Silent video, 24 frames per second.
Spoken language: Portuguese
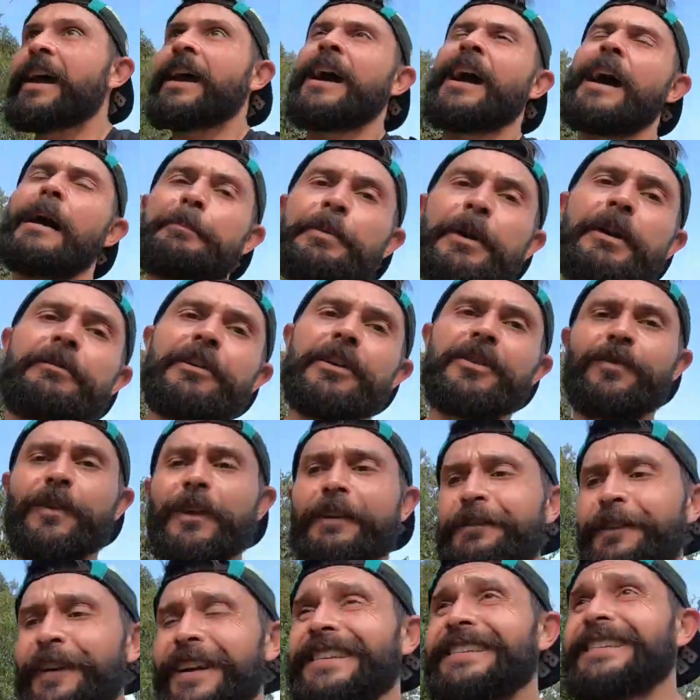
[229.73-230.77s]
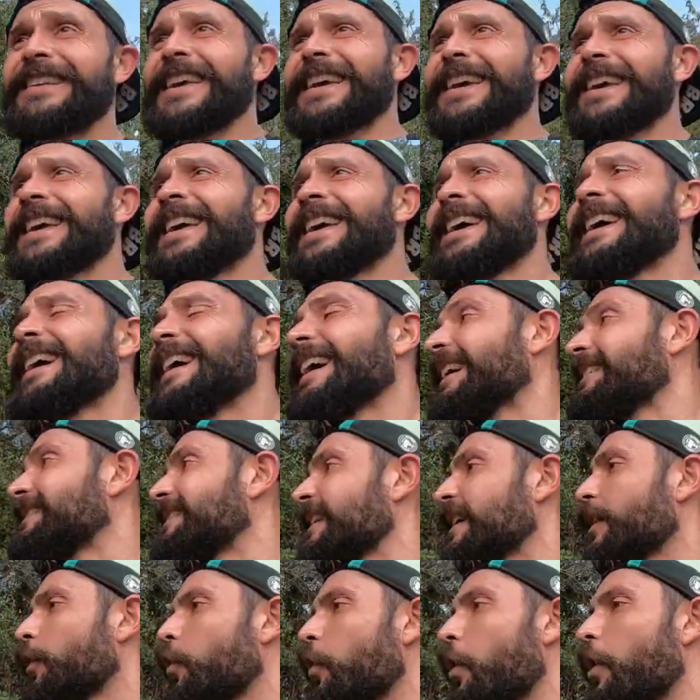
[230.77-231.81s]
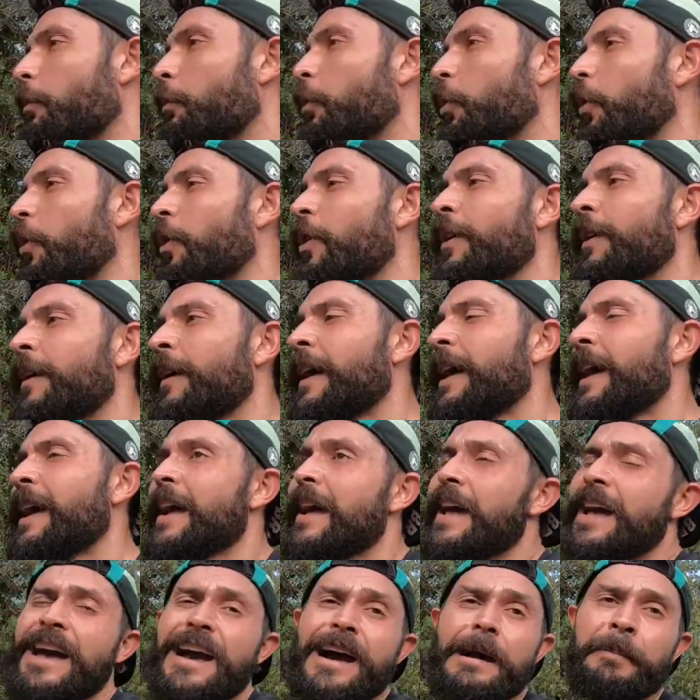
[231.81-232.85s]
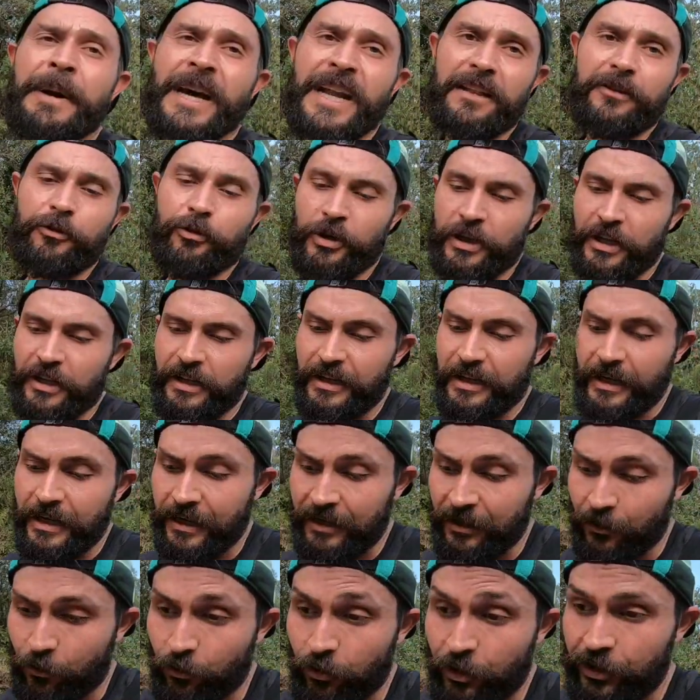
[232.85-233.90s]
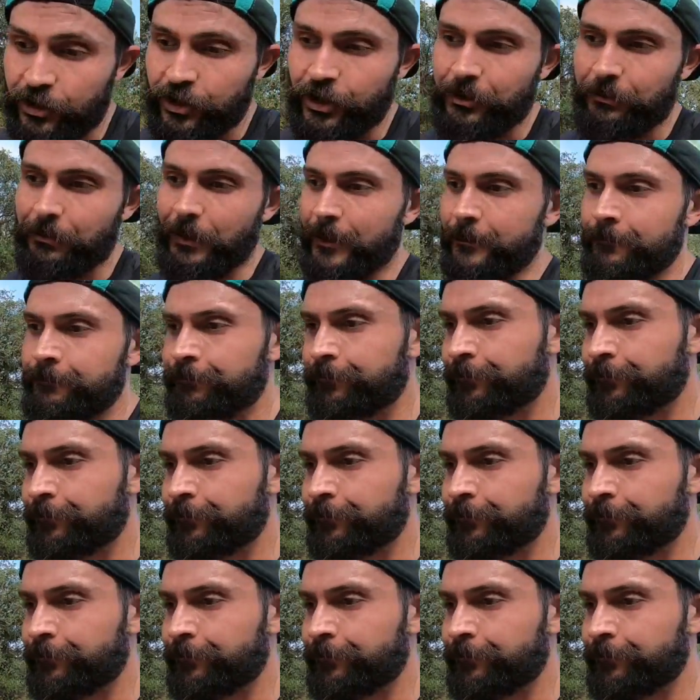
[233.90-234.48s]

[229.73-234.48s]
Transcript: A prova que você vai fazer, assim como a maratona de Curitiba